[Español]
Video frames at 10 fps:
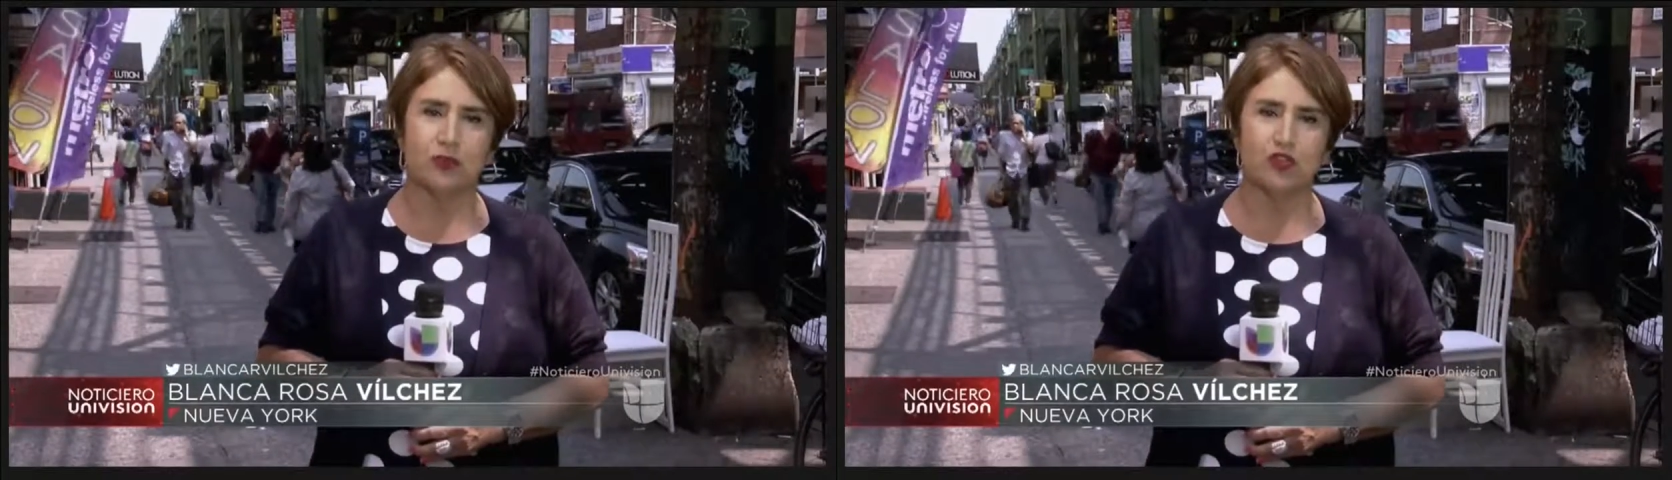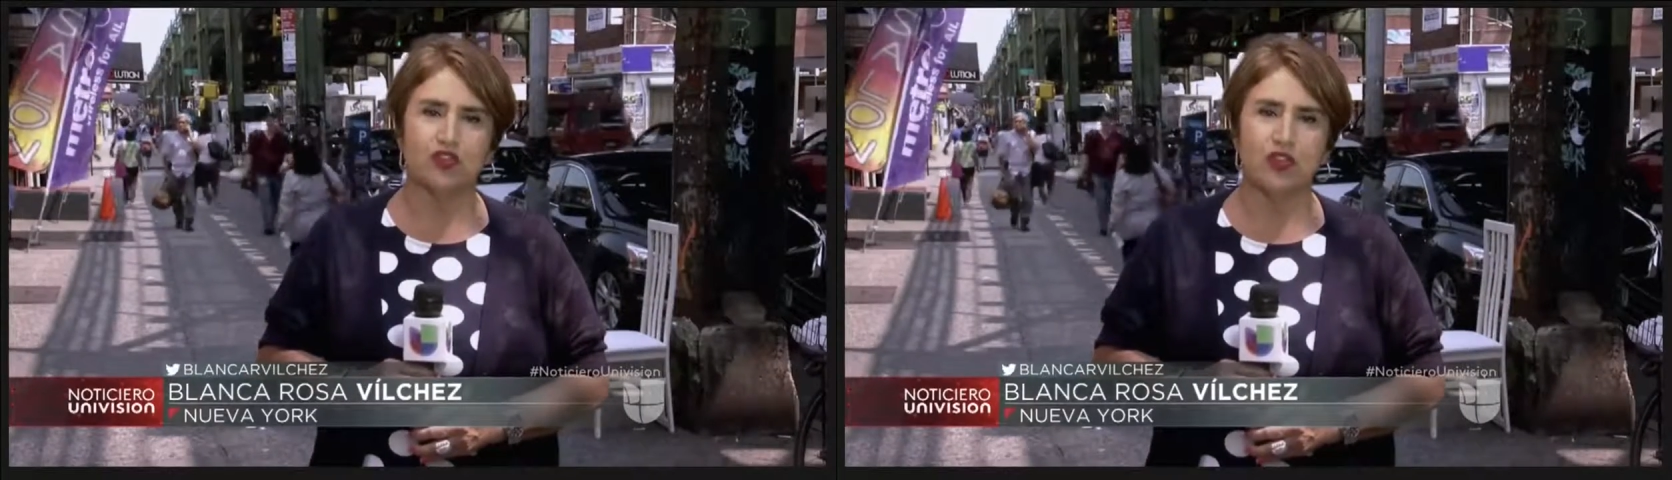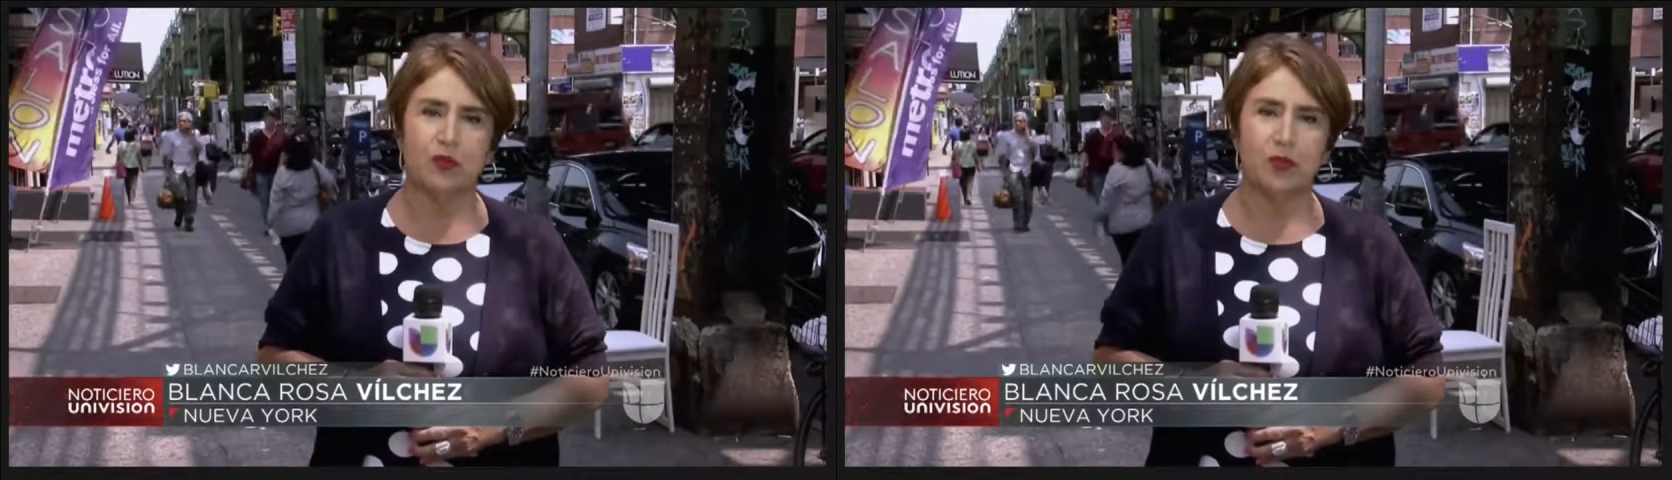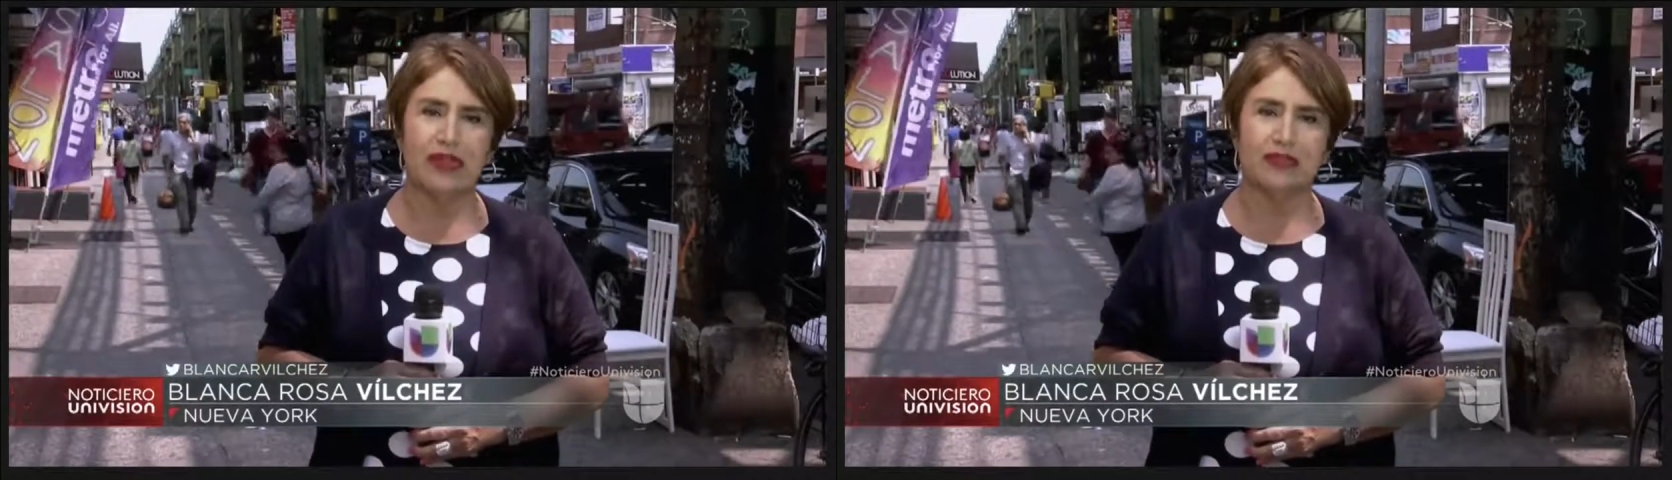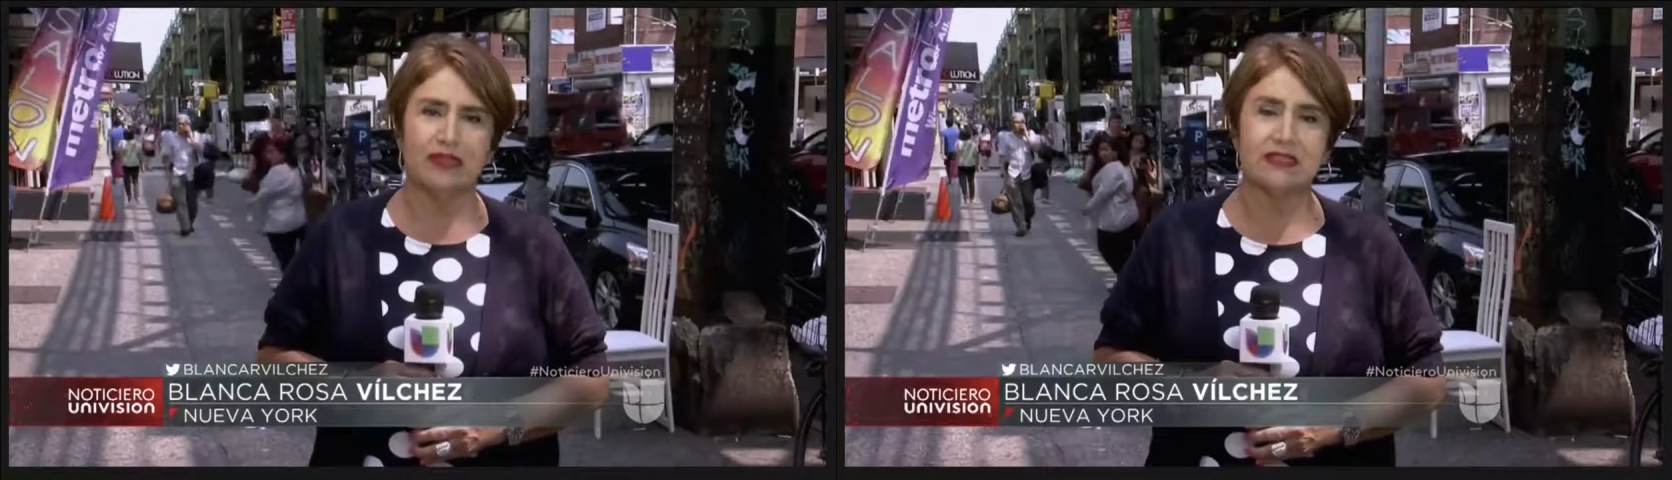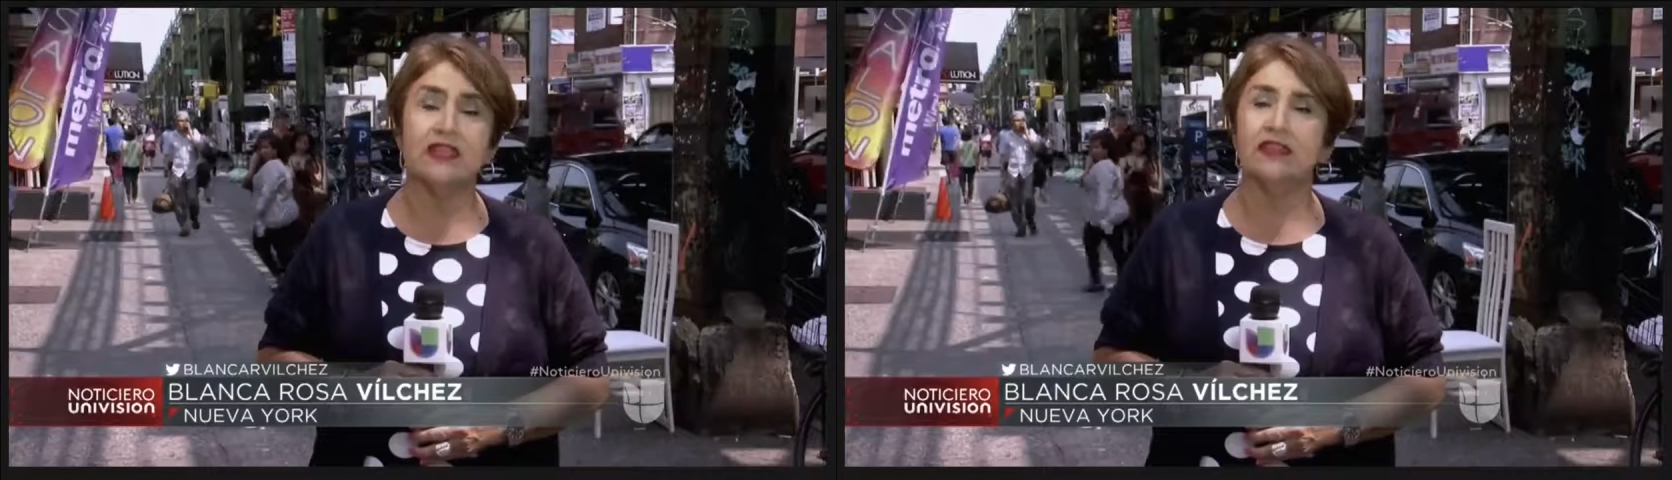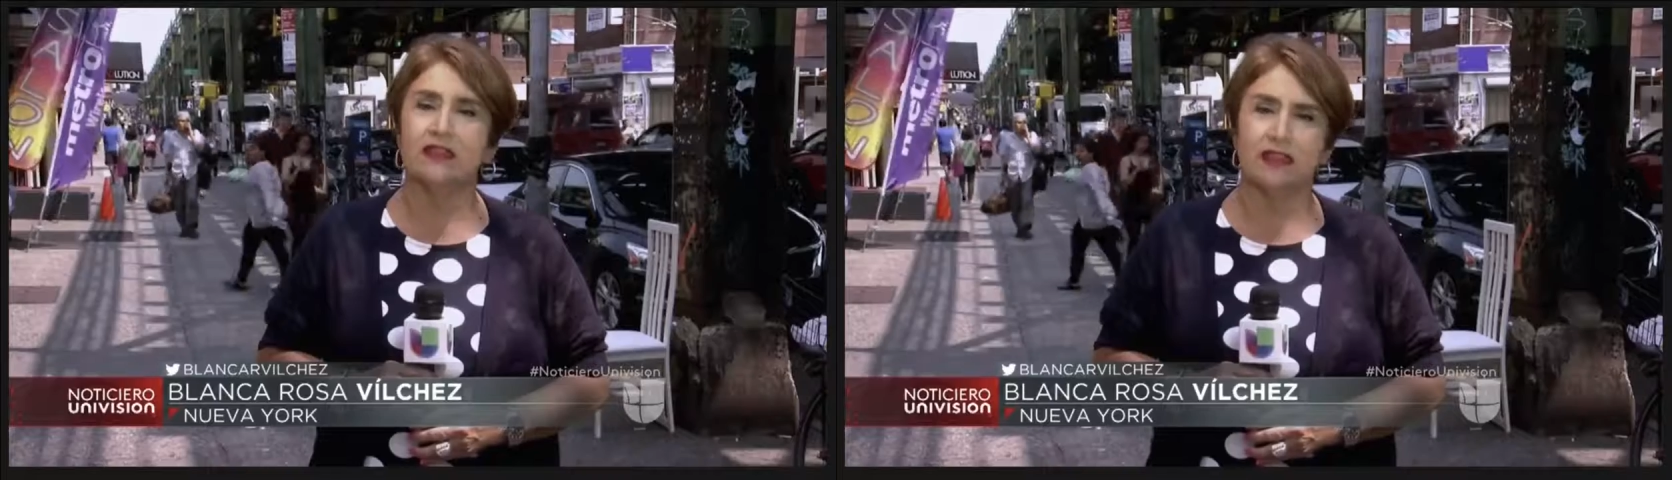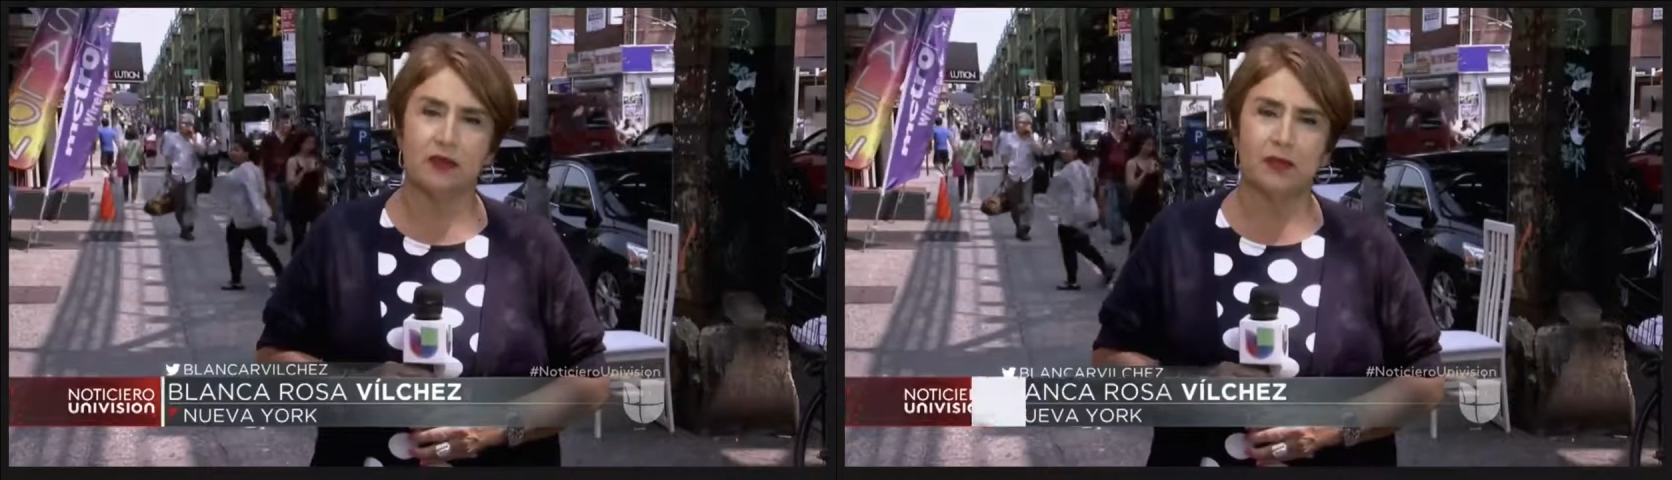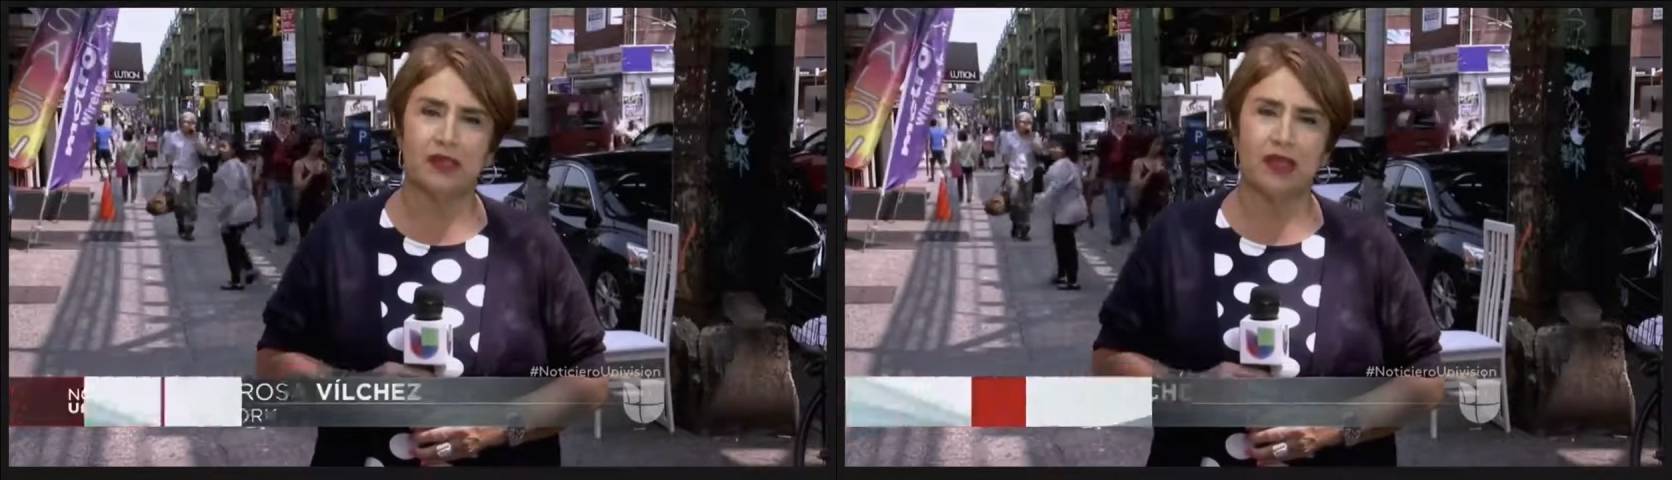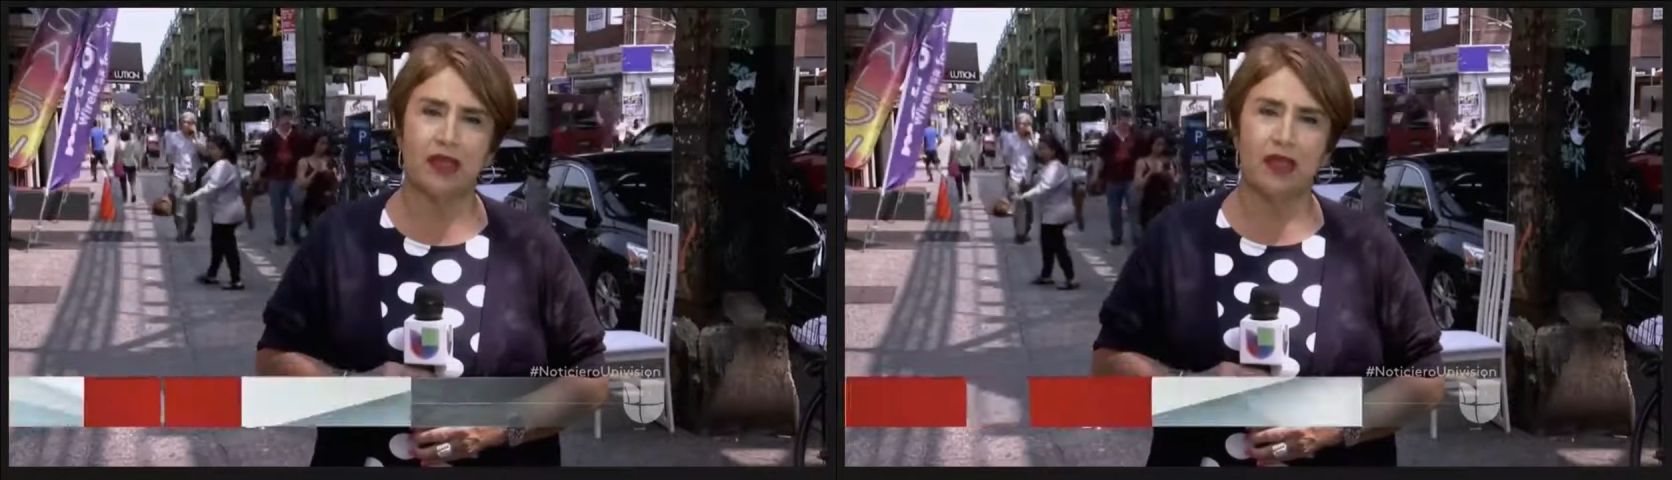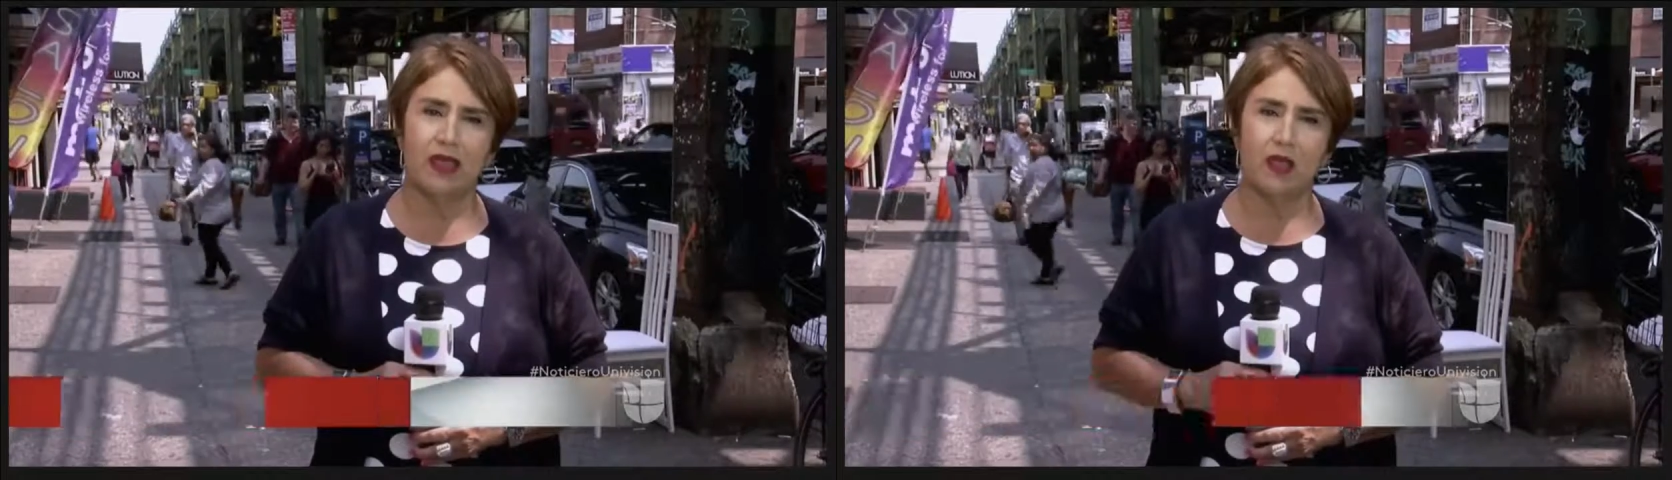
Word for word: próximo martes y determinará